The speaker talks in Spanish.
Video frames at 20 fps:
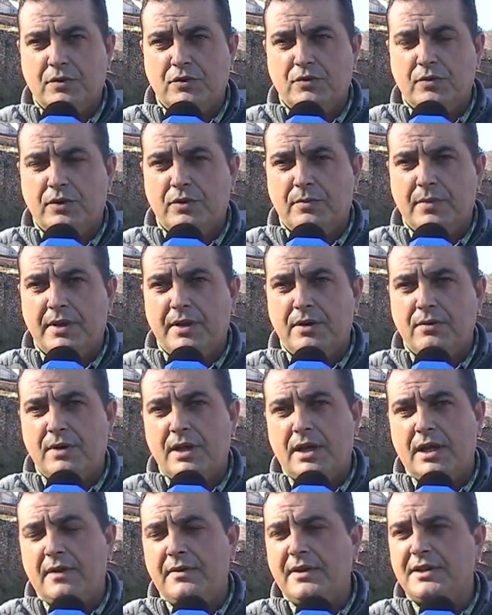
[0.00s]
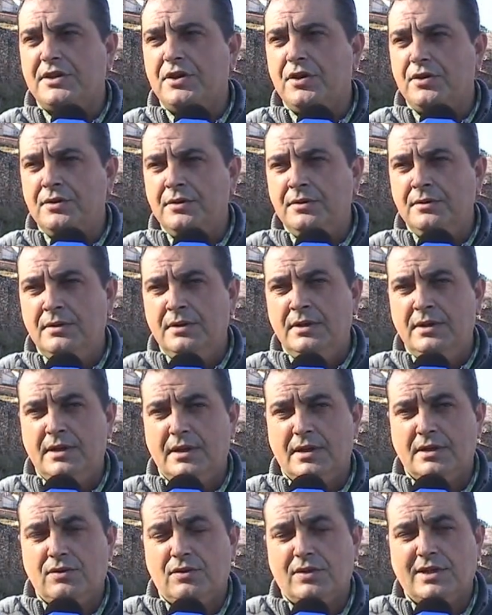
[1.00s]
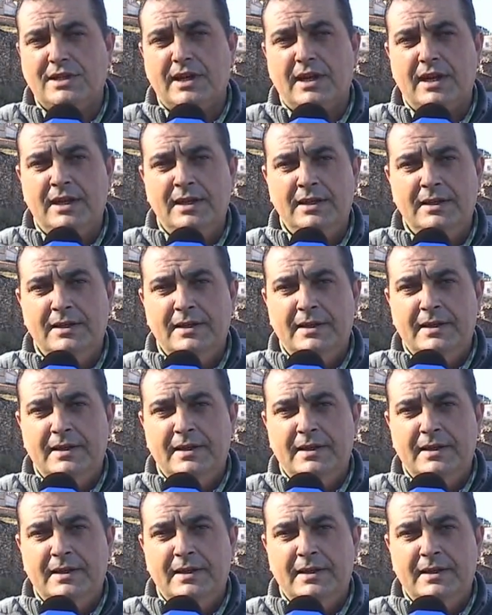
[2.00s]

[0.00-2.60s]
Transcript: pues bueno, pedir una cesión, que es lo que se hará.